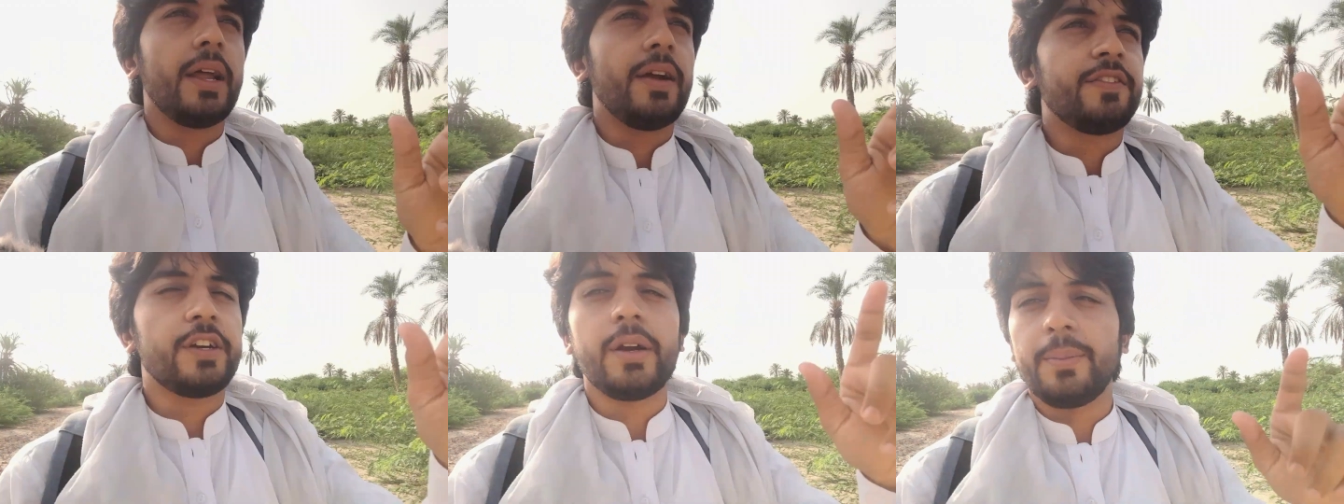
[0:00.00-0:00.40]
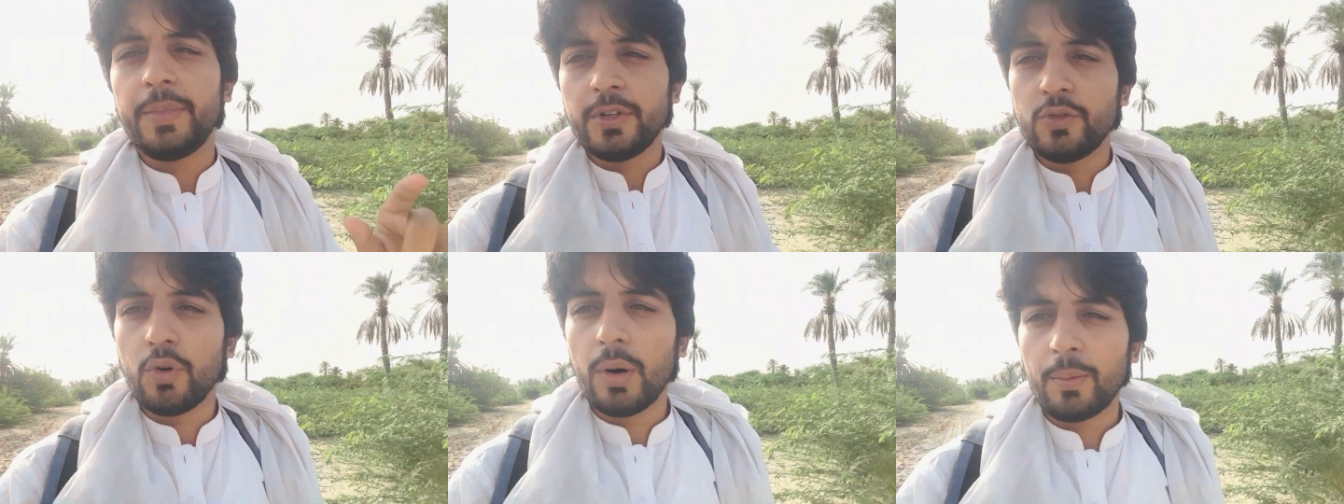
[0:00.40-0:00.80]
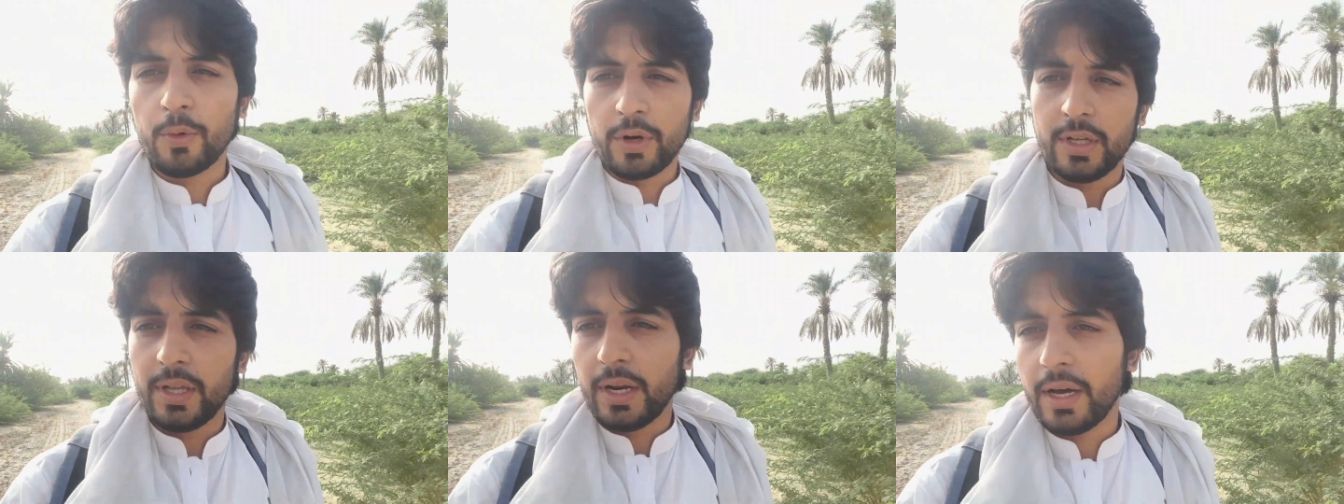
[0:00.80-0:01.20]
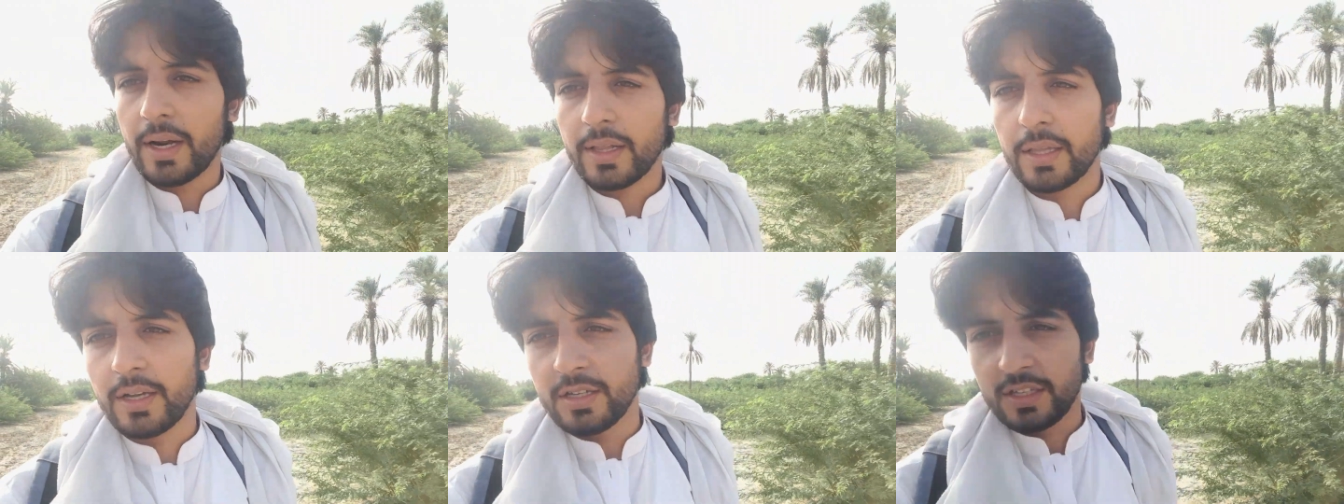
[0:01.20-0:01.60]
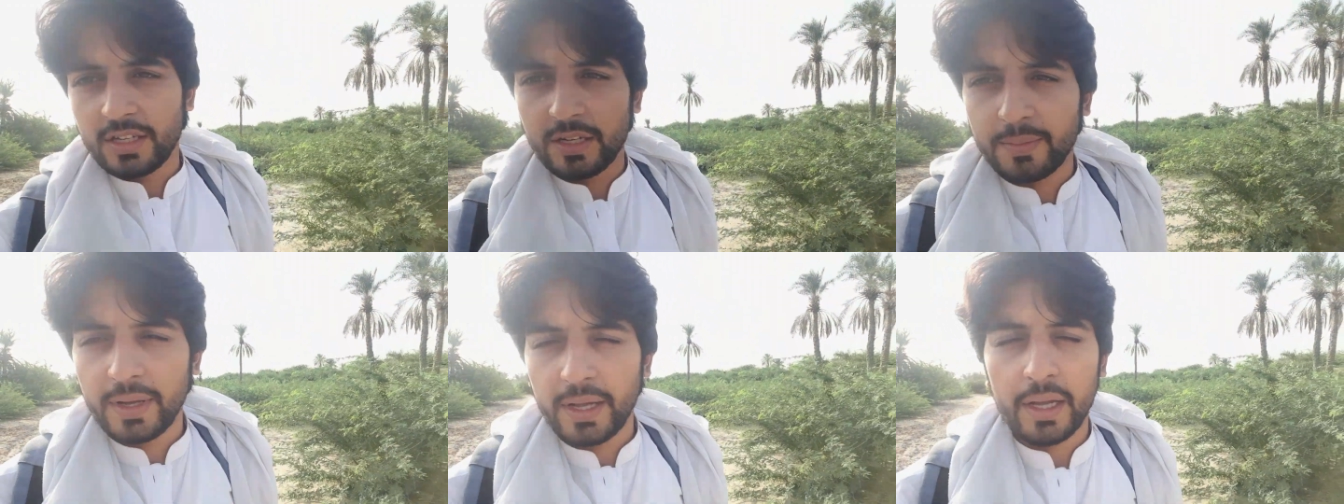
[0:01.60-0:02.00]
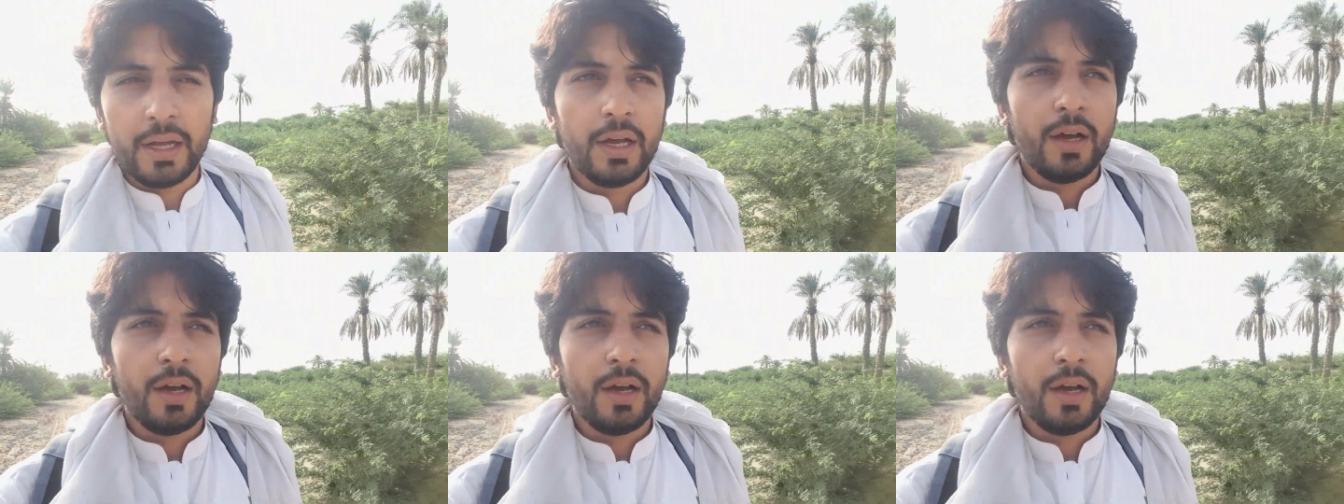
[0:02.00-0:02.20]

लेफ़्ट साइड पे जो आपको नज़र आ रहा था सीन में